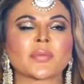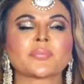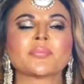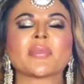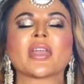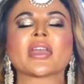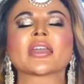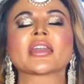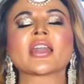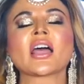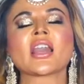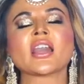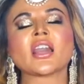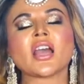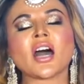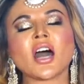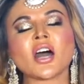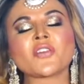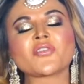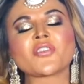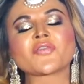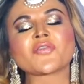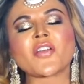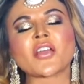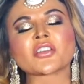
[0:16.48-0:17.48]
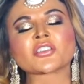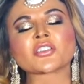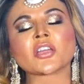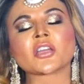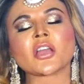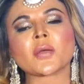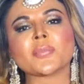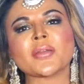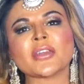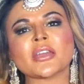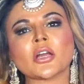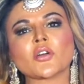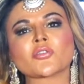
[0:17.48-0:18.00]
मेरा लव अफेक्शन
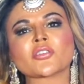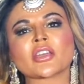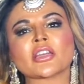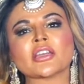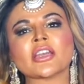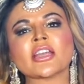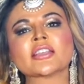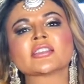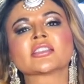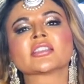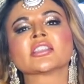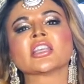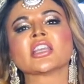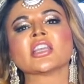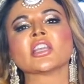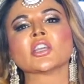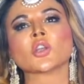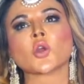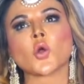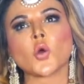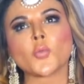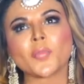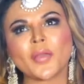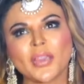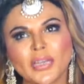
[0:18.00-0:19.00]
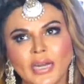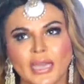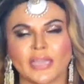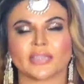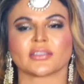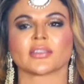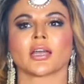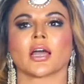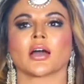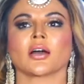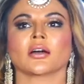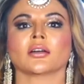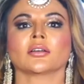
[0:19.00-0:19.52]
अभिनव के लिए ज़ीरो भी नहीं
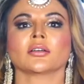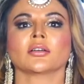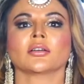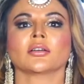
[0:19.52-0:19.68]
था